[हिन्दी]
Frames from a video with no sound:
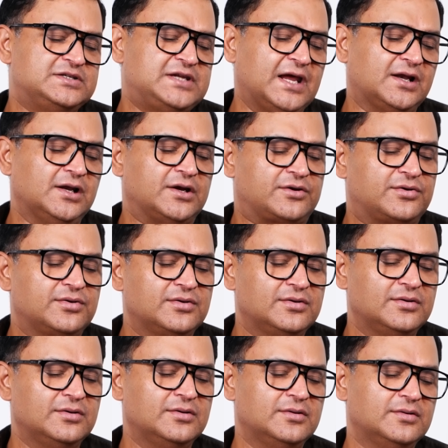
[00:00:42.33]
टेकलेट
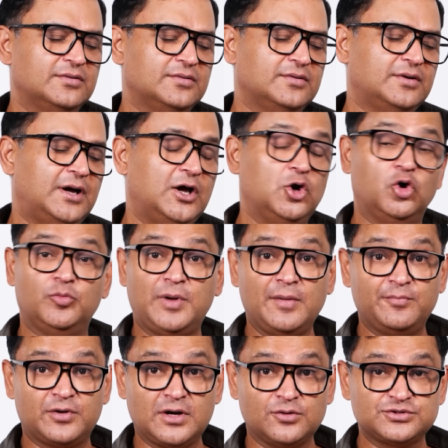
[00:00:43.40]
आई होप आई
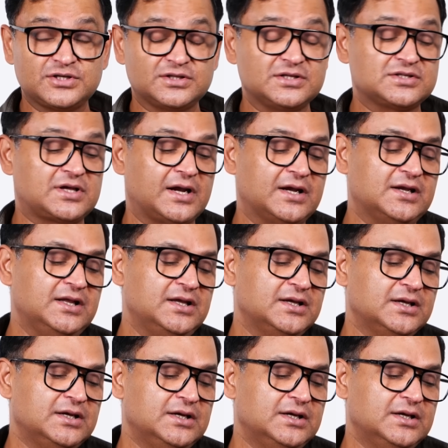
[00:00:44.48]
एम प्रोनाउंसिंग दिस करेक्टली